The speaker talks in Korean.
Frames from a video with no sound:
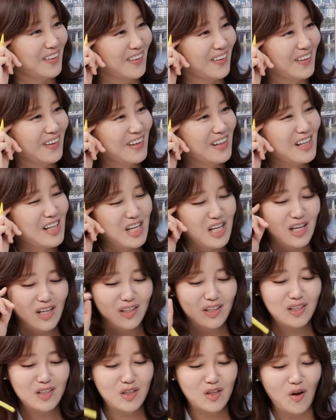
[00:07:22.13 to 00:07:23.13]
아, 그렇습니다.
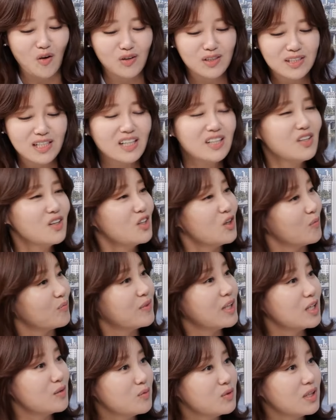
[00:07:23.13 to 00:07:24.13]
근데 이제 경쟁력이
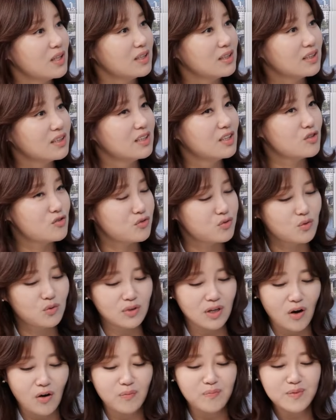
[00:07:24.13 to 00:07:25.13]
없다기보다는 근데 주로
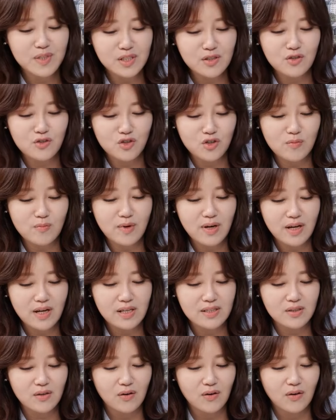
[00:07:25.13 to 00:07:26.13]
다 험지를
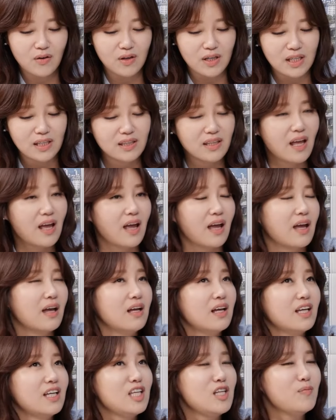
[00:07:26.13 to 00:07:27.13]
출마해서인데
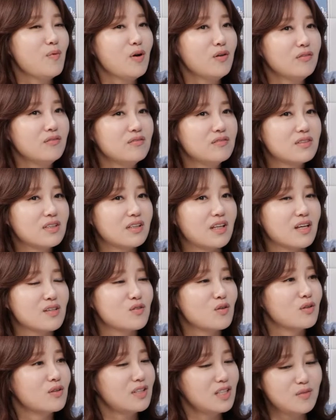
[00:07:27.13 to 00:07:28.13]
이번 이제
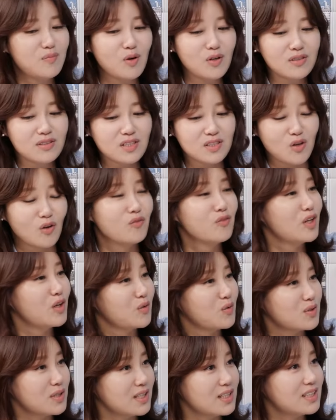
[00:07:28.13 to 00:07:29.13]
대선 이번 이제
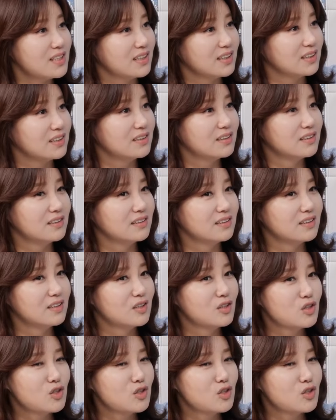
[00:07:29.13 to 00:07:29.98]
전대도 사실은 네.